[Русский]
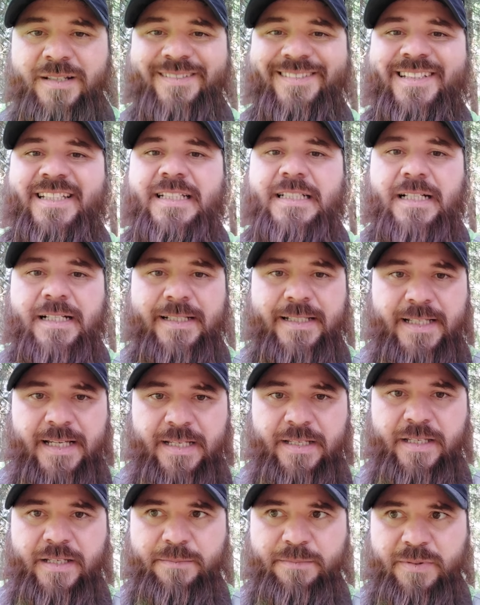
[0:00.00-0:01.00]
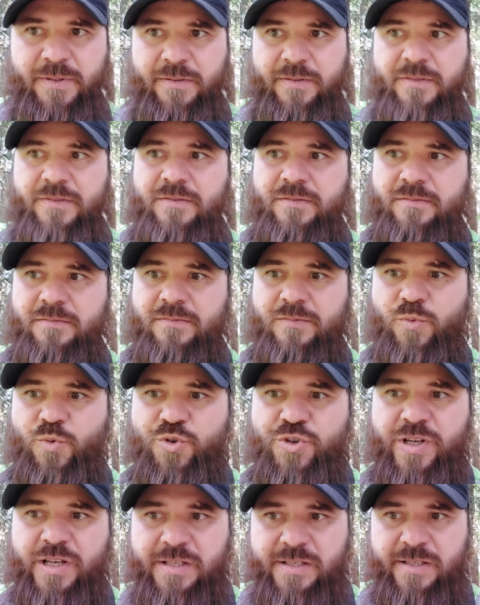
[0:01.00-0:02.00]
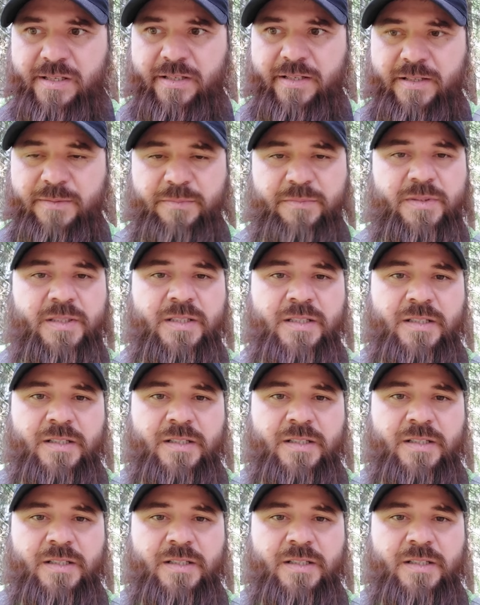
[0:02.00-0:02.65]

никогда не был участником